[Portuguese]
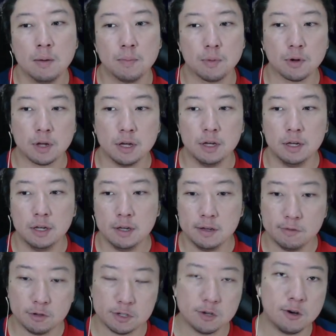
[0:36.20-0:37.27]
Porque
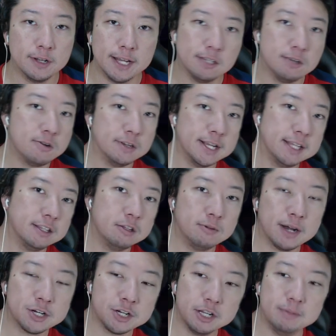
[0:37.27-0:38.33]
você roleta, roleta, não
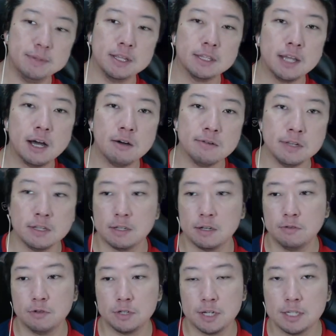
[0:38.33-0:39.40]
acha elemental. Então
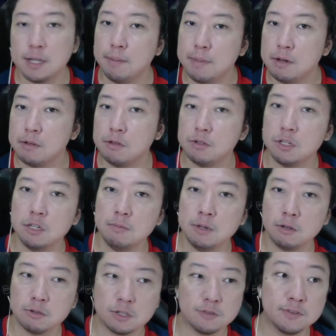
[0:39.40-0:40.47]
você sabendo que os
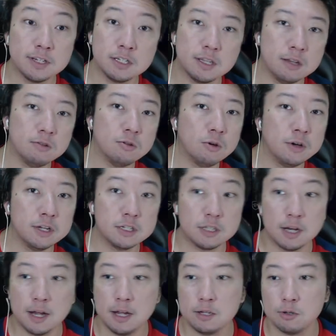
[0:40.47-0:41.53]
inimigos às vezes tem dois,
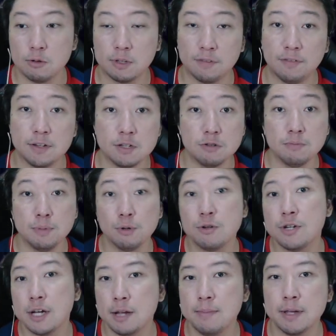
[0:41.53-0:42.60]
três, ou tá fazendo build de
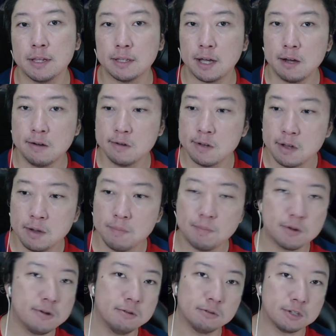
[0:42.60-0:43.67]
elemental,
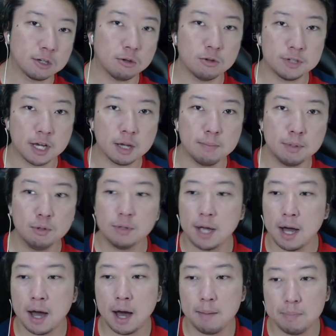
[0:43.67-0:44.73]
pronto, você consegue buildar
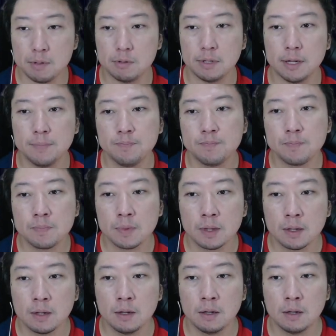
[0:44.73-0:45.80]
rápido, né?
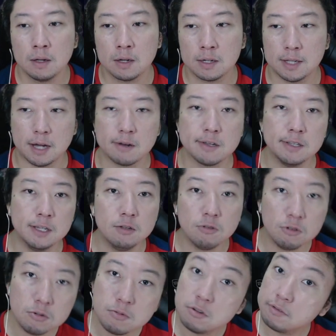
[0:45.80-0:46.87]
Claro que nem
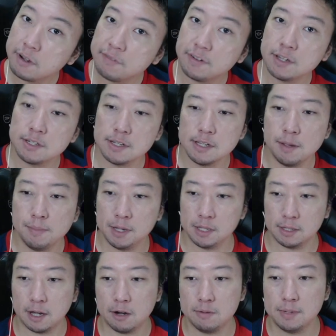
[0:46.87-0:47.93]
todo mundo vai fazer
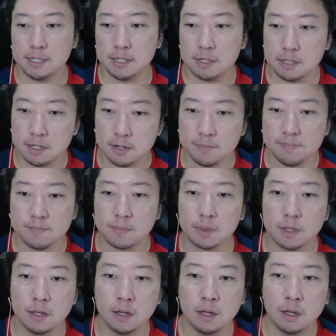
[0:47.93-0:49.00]
elemental, mas assim,
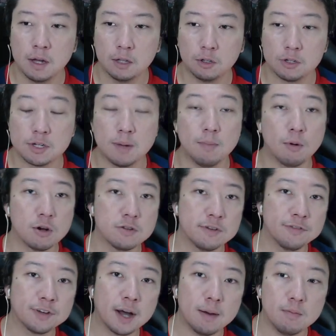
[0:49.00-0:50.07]
nossa board vai
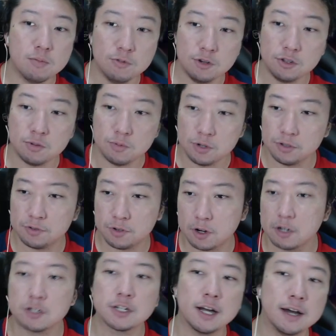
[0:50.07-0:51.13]
ficar muito, muito
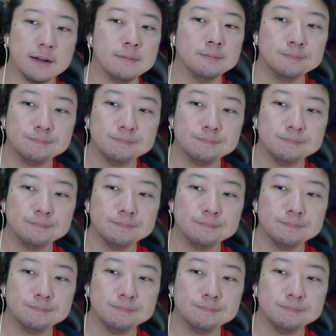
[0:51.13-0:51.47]
forte, cara.